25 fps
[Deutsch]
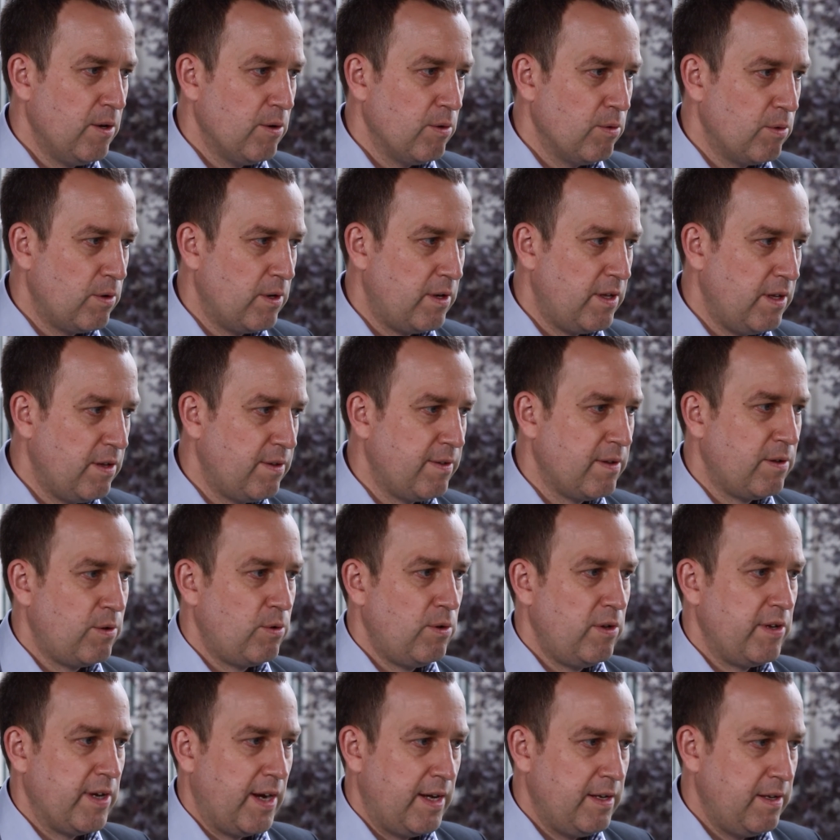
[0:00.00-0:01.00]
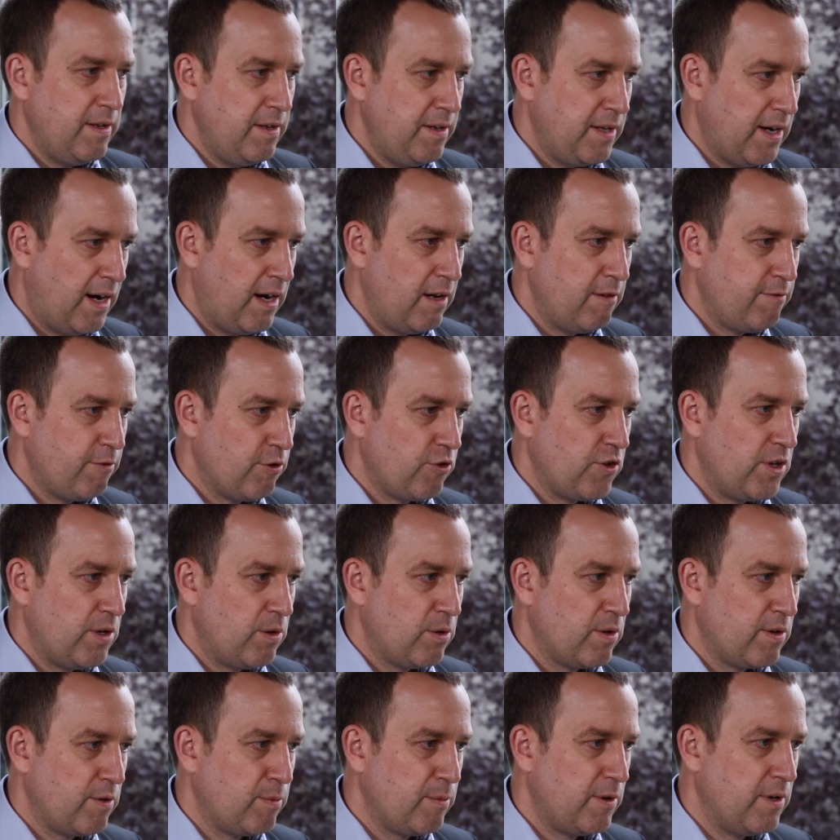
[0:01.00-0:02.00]
Und hier ist natürlich eine
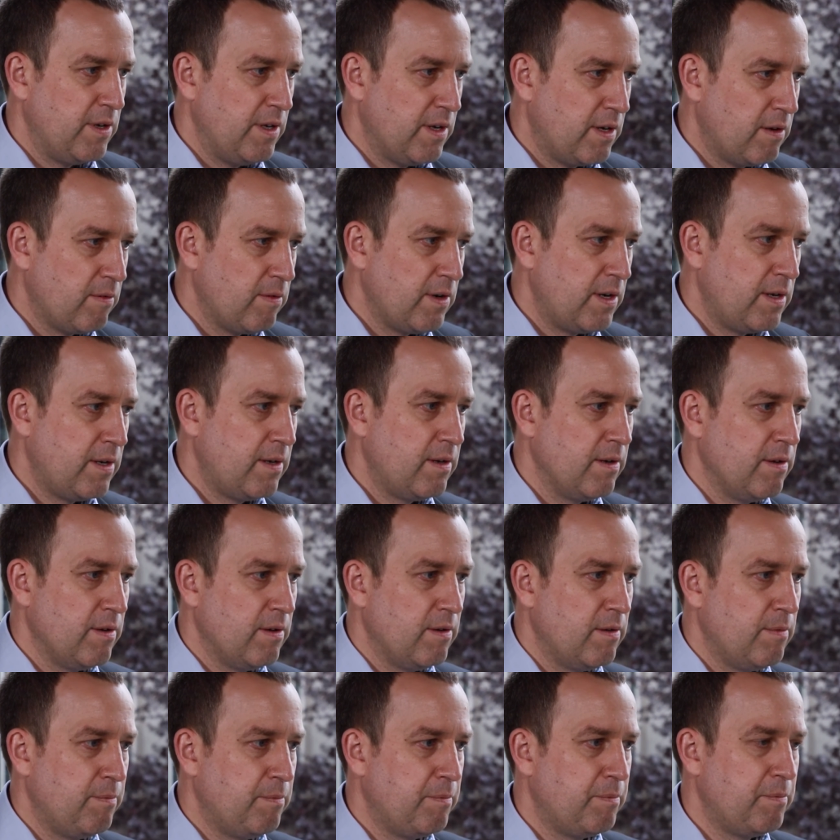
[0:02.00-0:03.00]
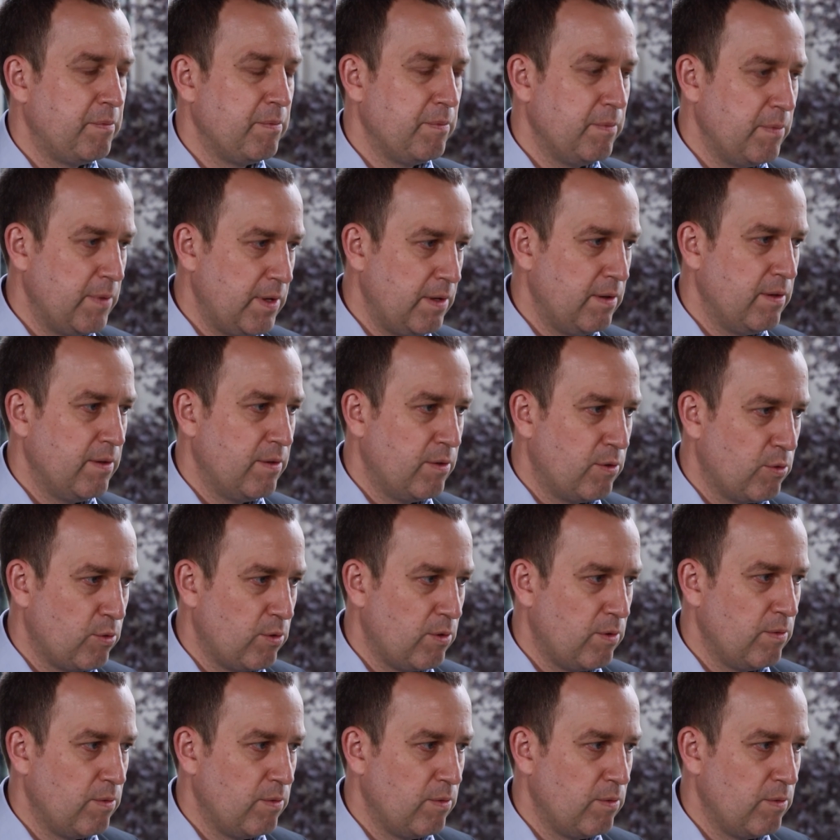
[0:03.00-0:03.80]
Idealvorstellung, dass man irgendwann ähm, zu